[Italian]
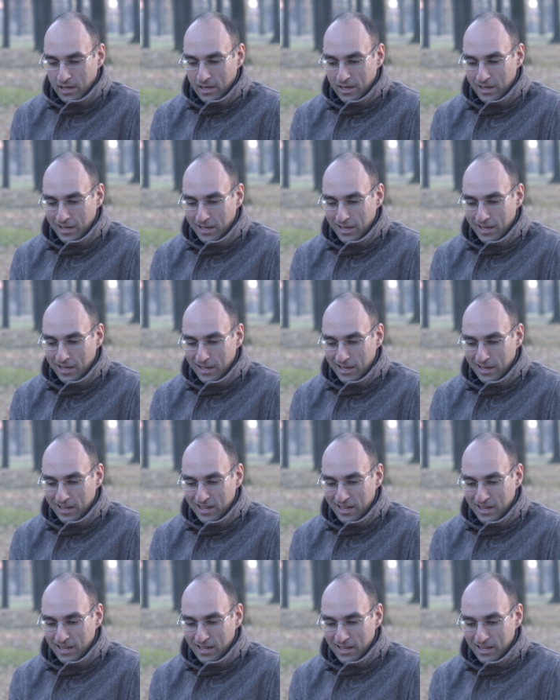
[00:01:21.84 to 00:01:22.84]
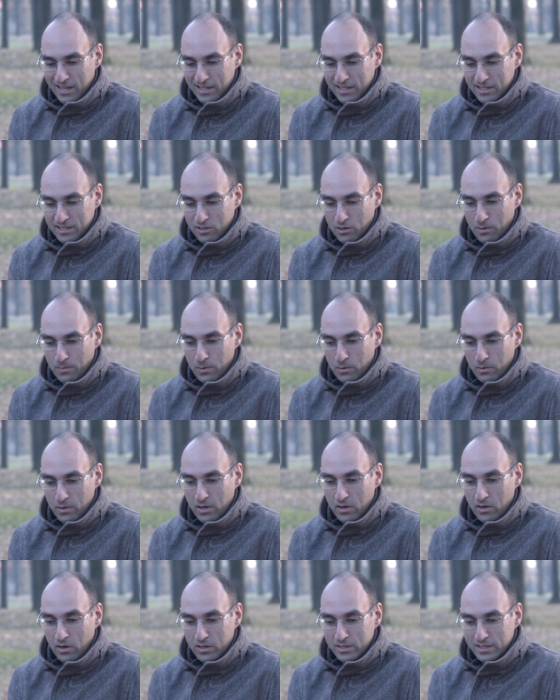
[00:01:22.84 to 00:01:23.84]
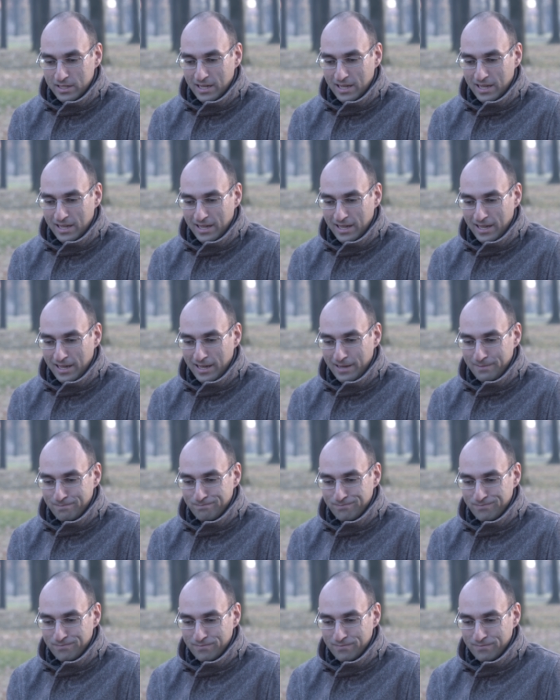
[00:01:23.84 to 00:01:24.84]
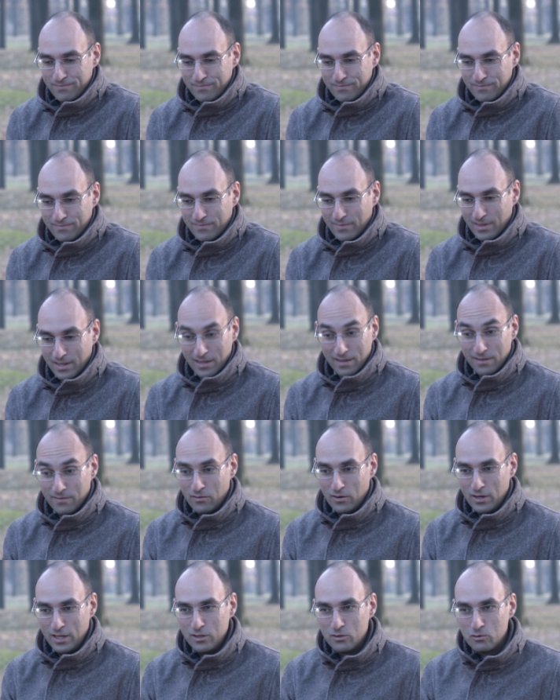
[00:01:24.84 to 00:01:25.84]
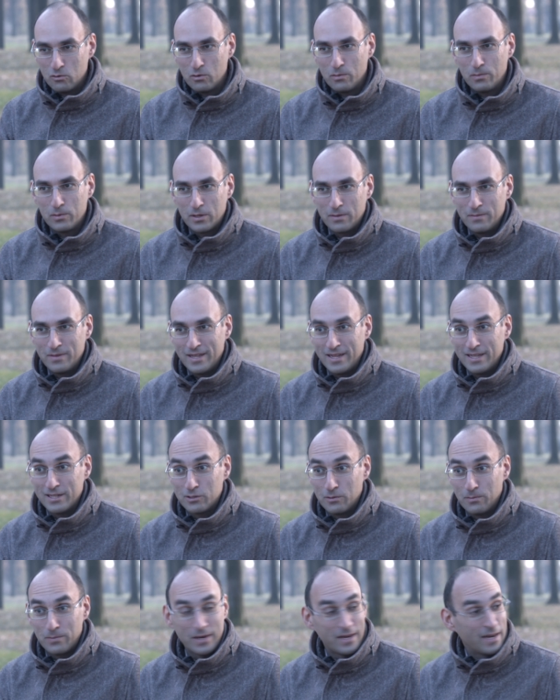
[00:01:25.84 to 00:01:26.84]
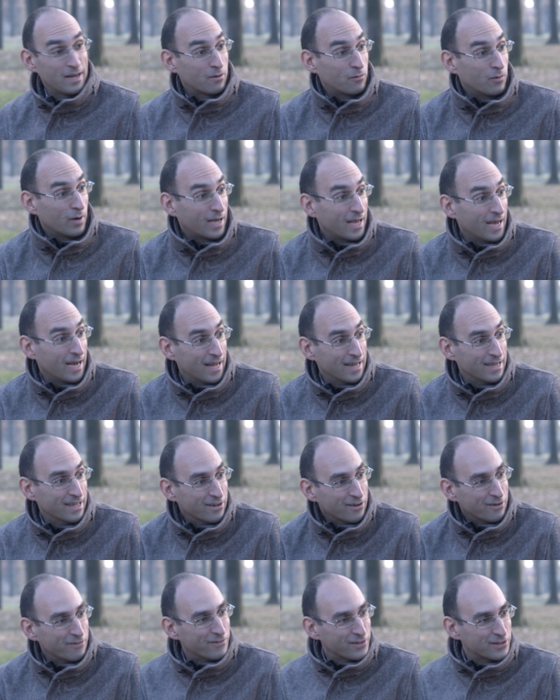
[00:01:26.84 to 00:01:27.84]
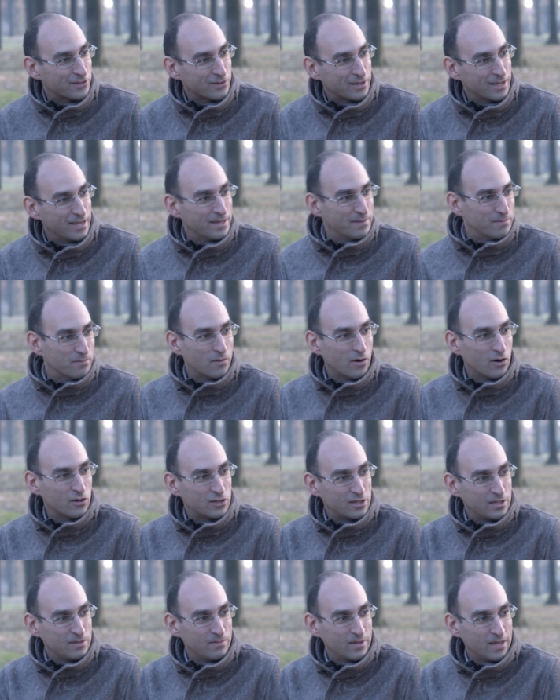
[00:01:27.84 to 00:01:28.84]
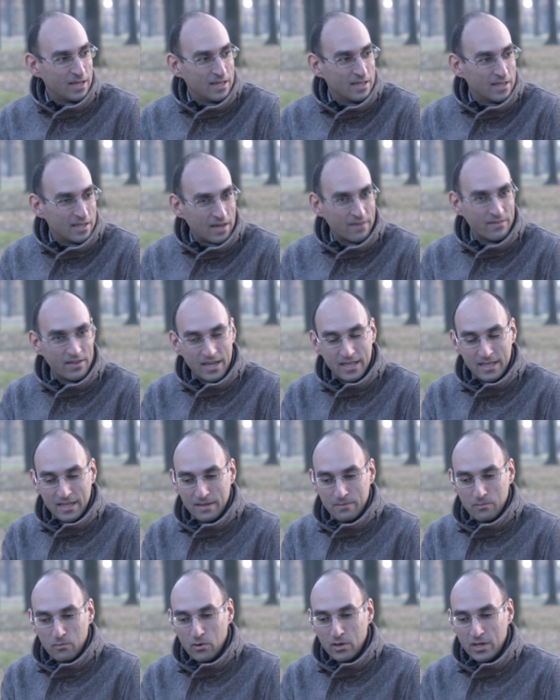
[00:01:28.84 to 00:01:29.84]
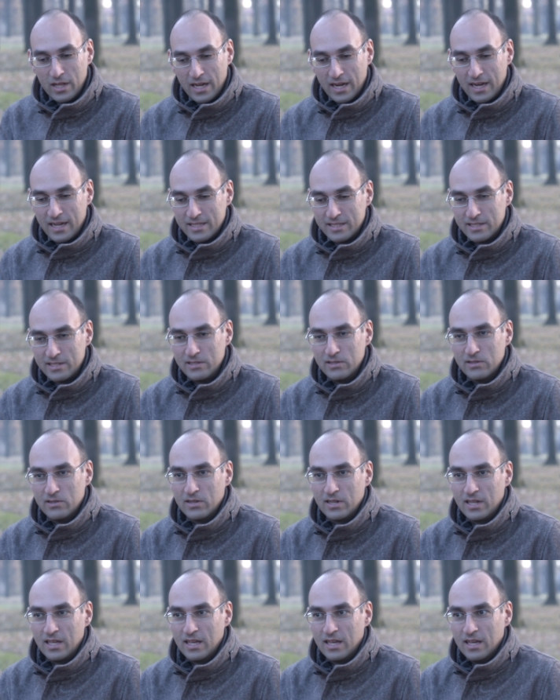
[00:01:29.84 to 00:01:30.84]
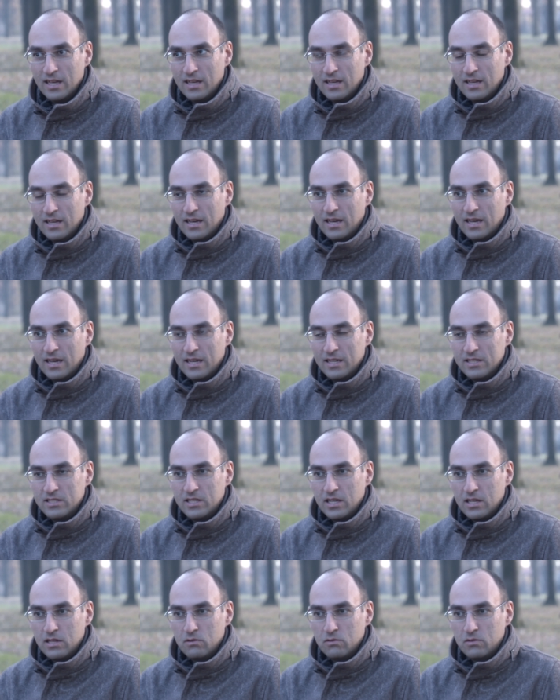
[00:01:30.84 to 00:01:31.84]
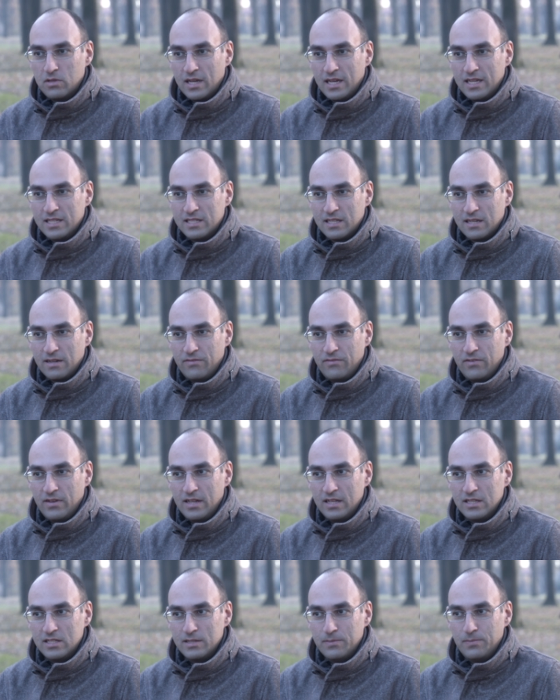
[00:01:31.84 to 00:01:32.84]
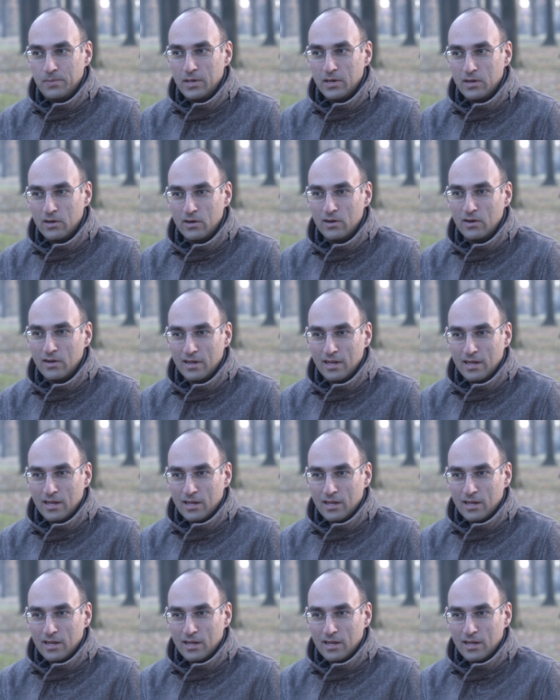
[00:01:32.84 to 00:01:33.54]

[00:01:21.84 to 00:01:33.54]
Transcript: e eh, scopre una cosa che mh, mm, volendo uno potrebbe dire scoprire l'acqua calda, no? il fatto che ottime, avere delle buone relazioni eh, ci aiuta a essere felici, però